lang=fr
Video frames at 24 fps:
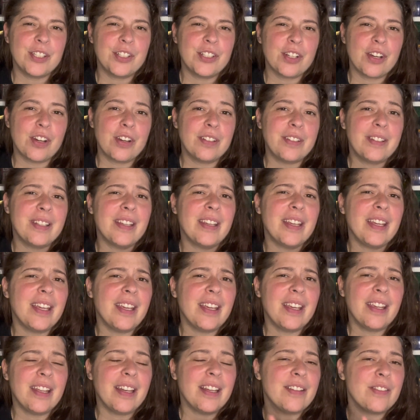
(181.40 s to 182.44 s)
shot
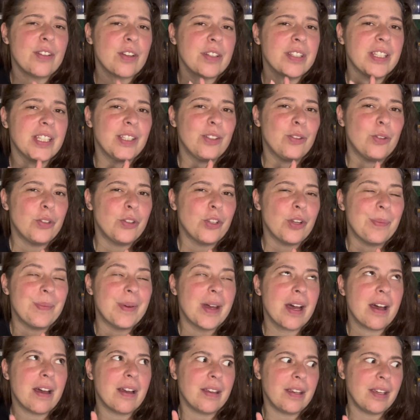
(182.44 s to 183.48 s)
et les sorties de
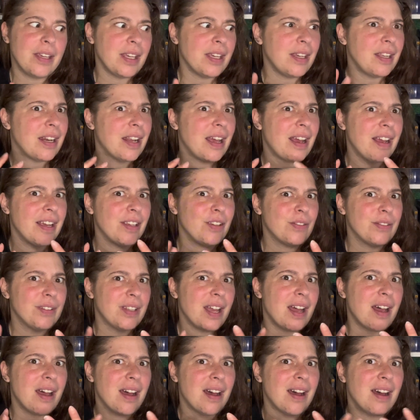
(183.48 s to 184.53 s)
Thomas. Et là, il y en
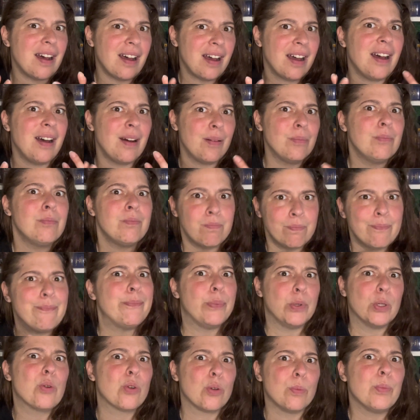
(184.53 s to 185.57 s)
a
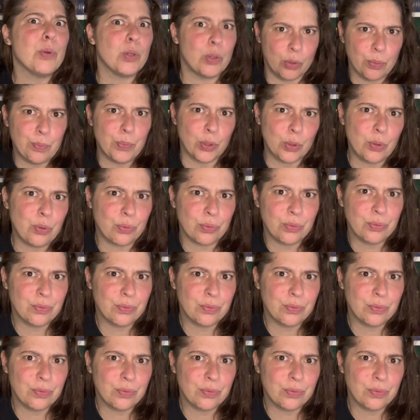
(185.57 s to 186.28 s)
beaucoup, beaucoup, beaucoup.